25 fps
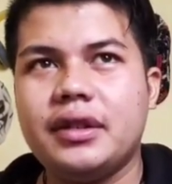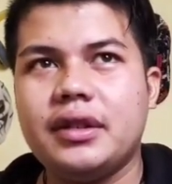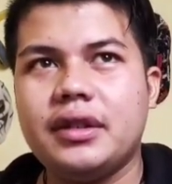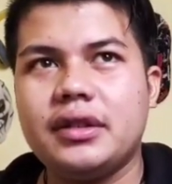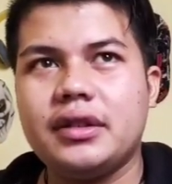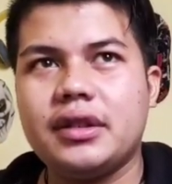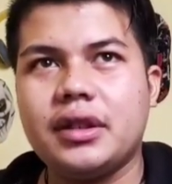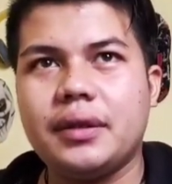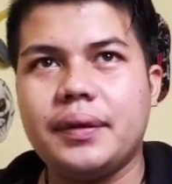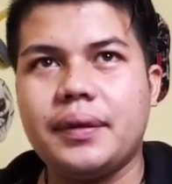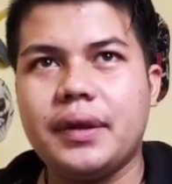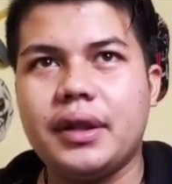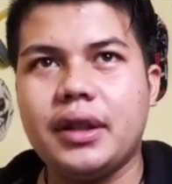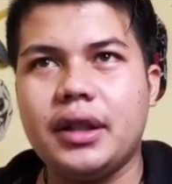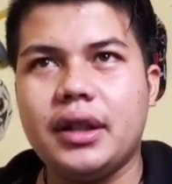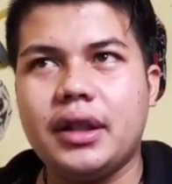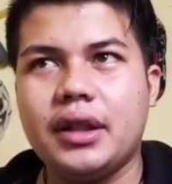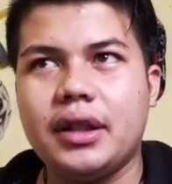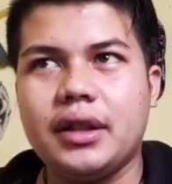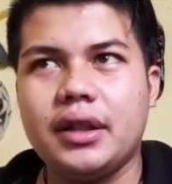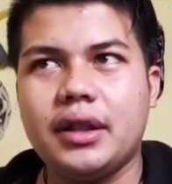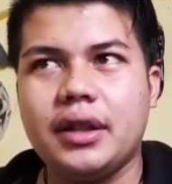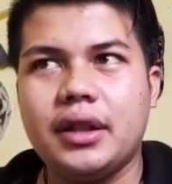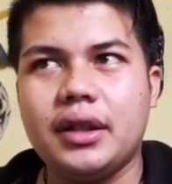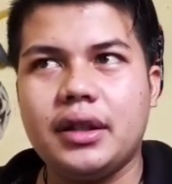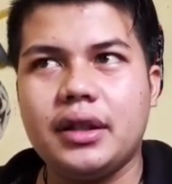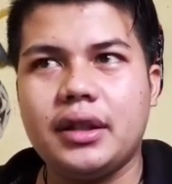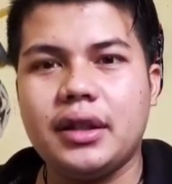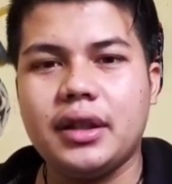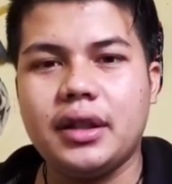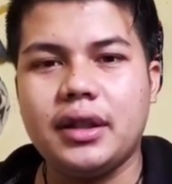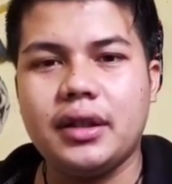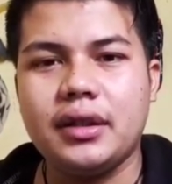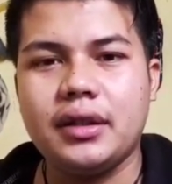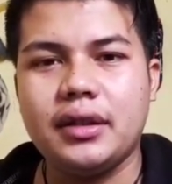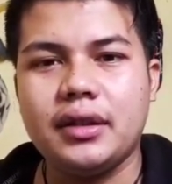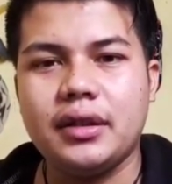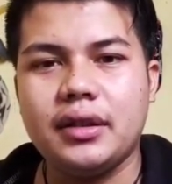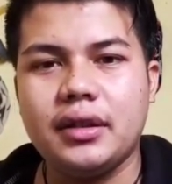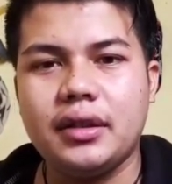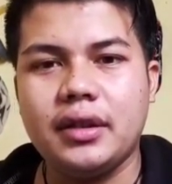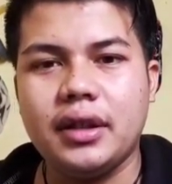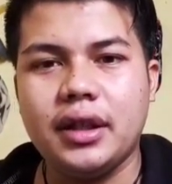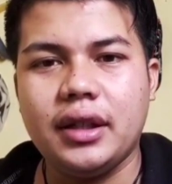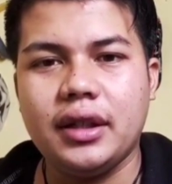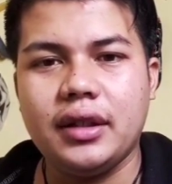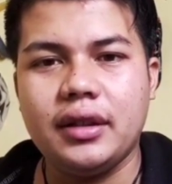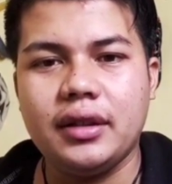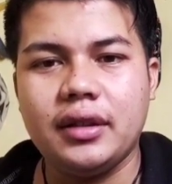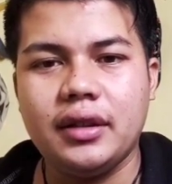7 8 9 10.
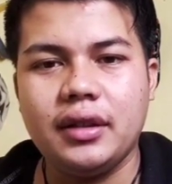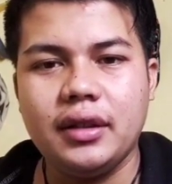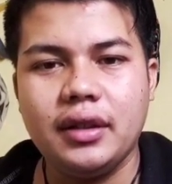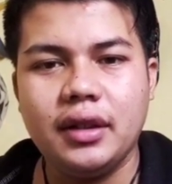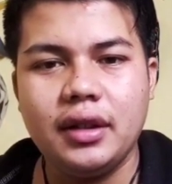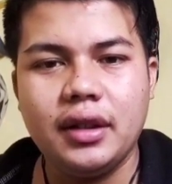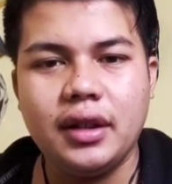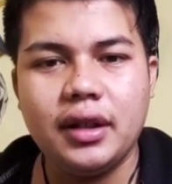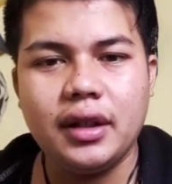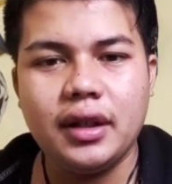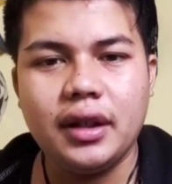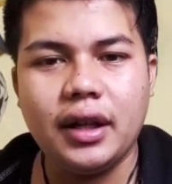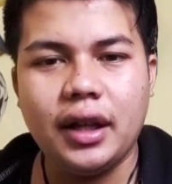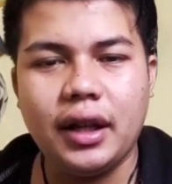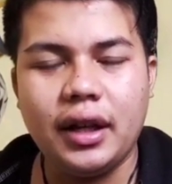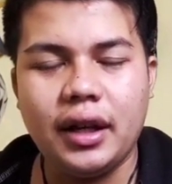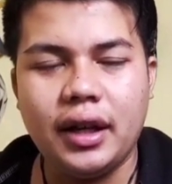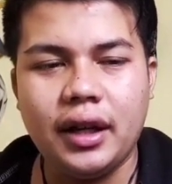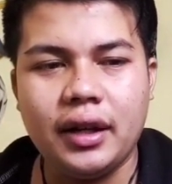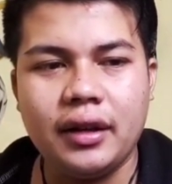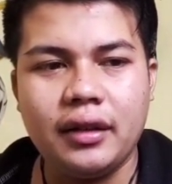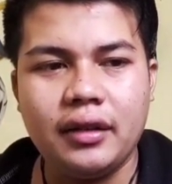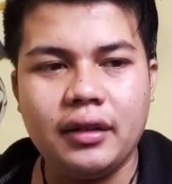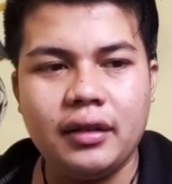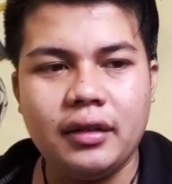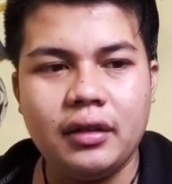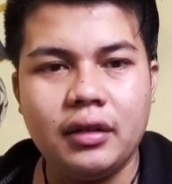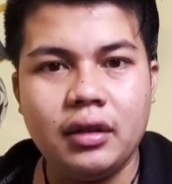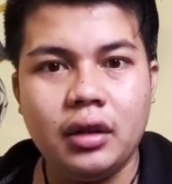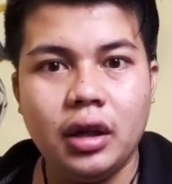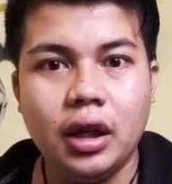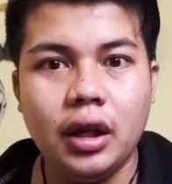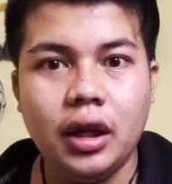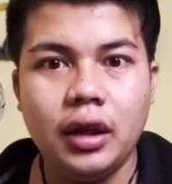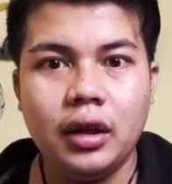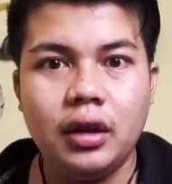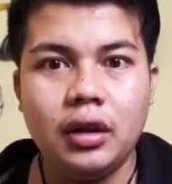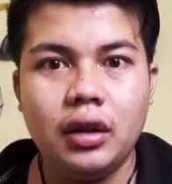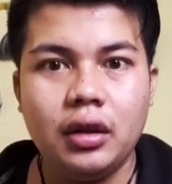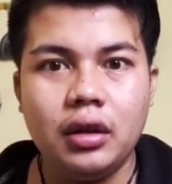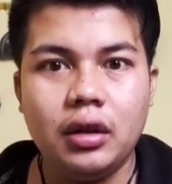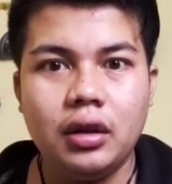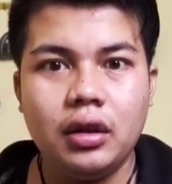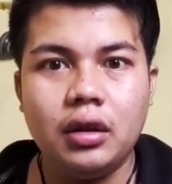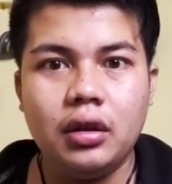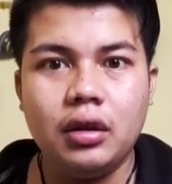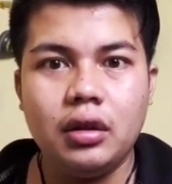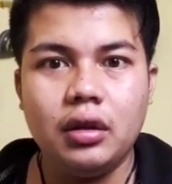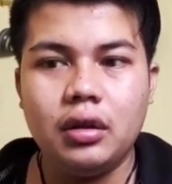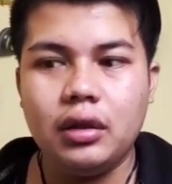9 Nenen. Eh,
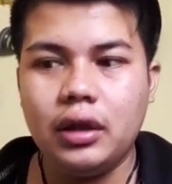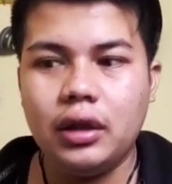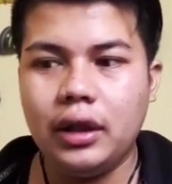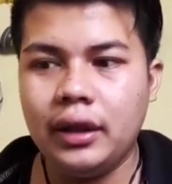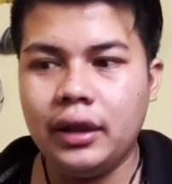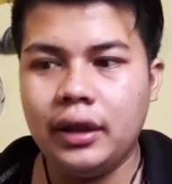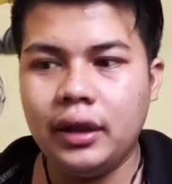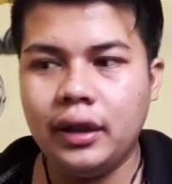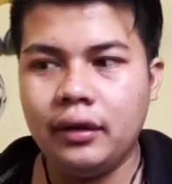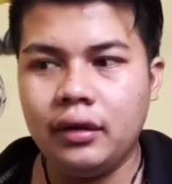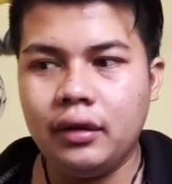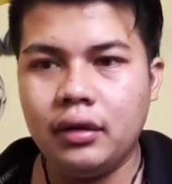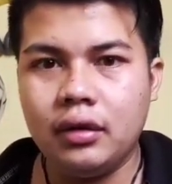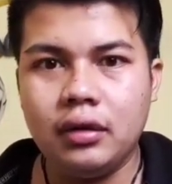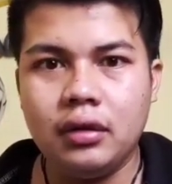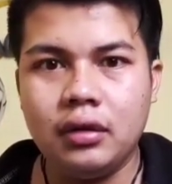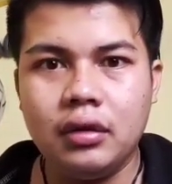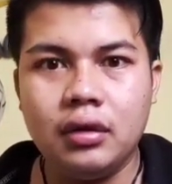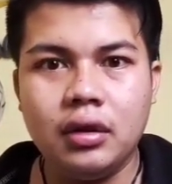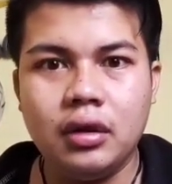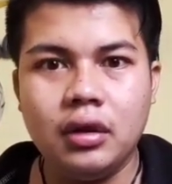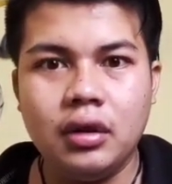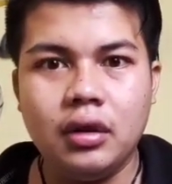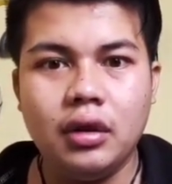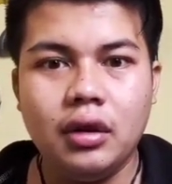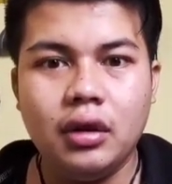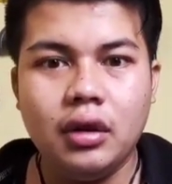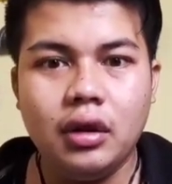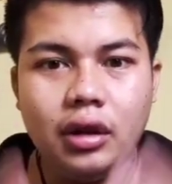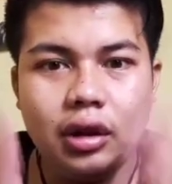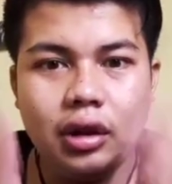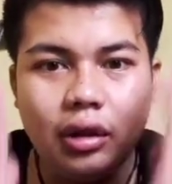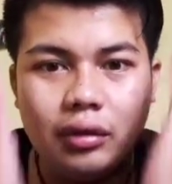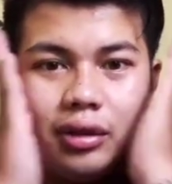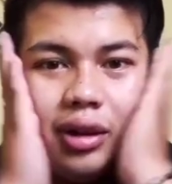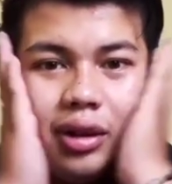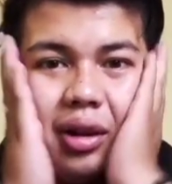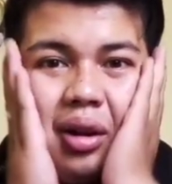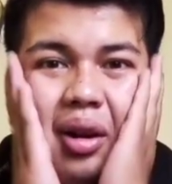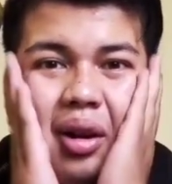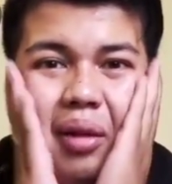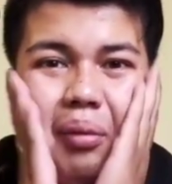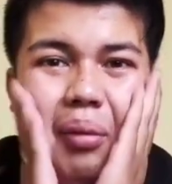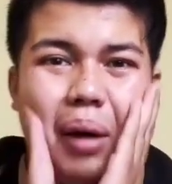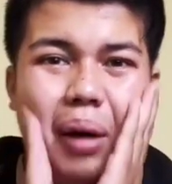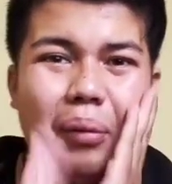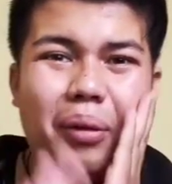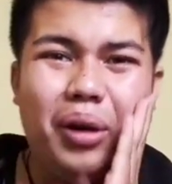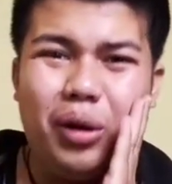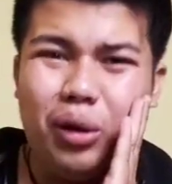nenen. Ya Allah,
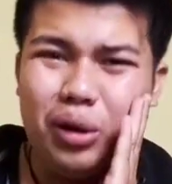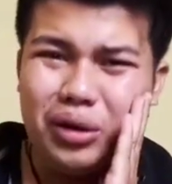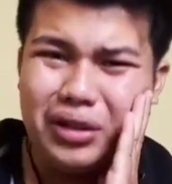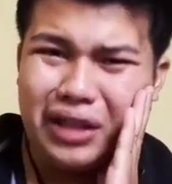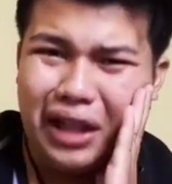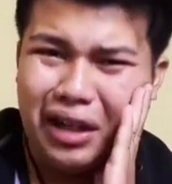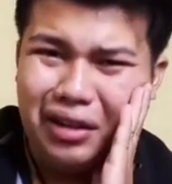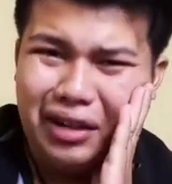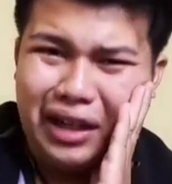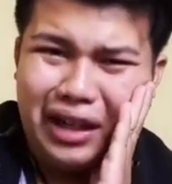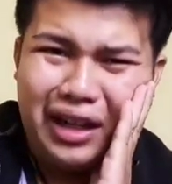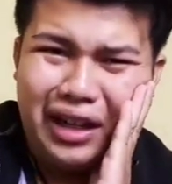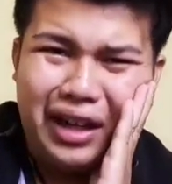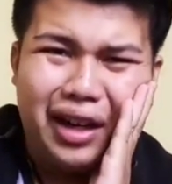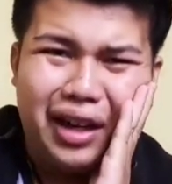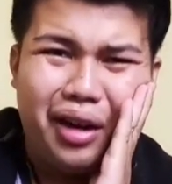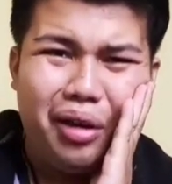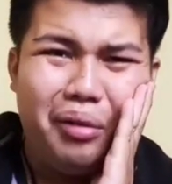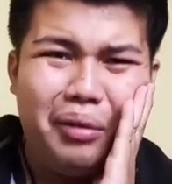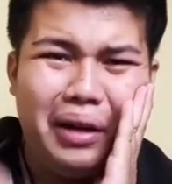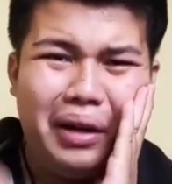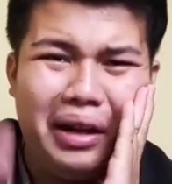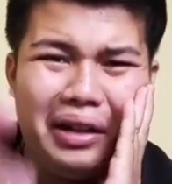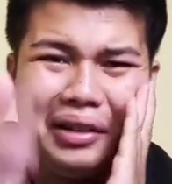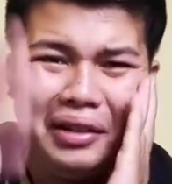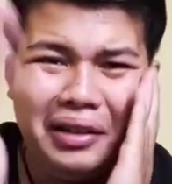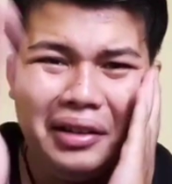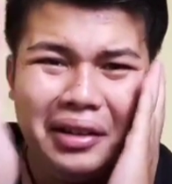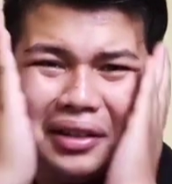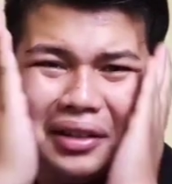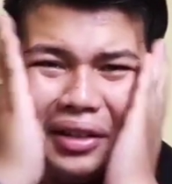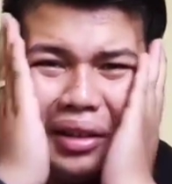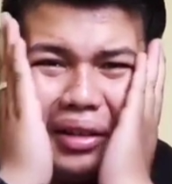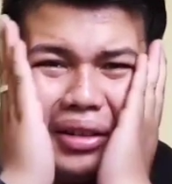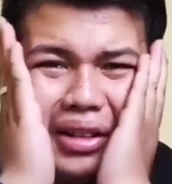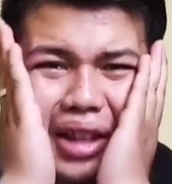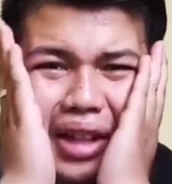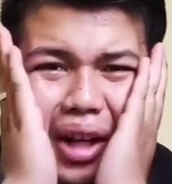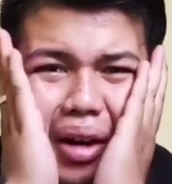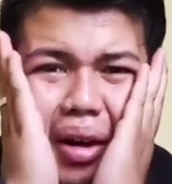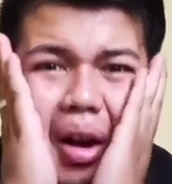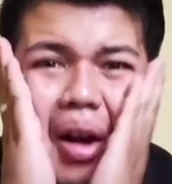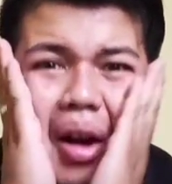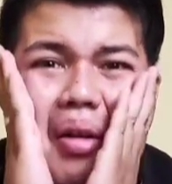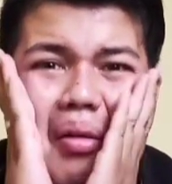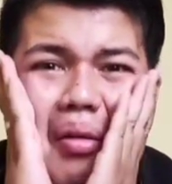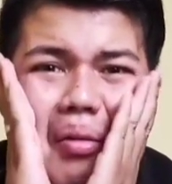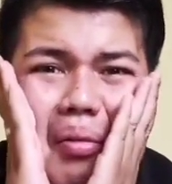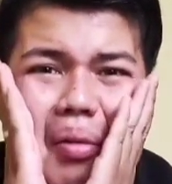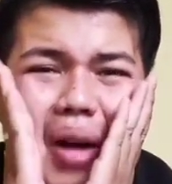Bang berdosa gara kau, Bang. Tolong jawab,
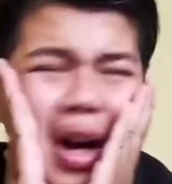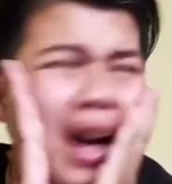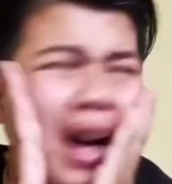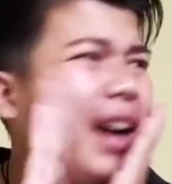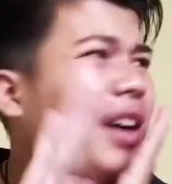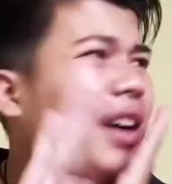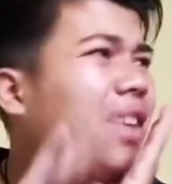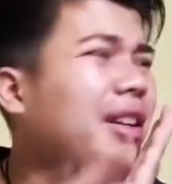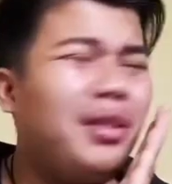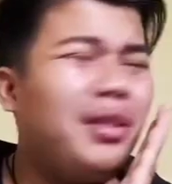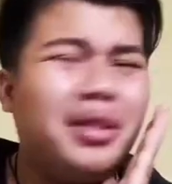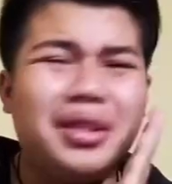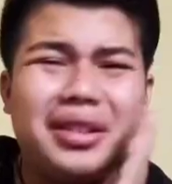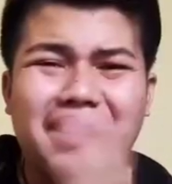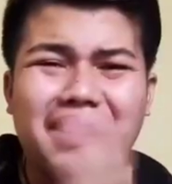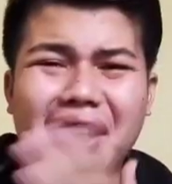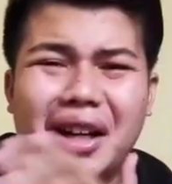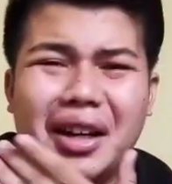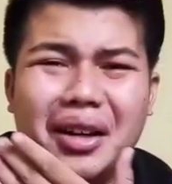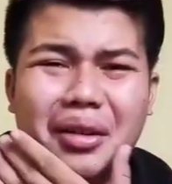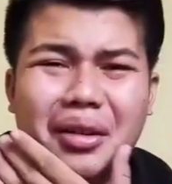Bang, dosa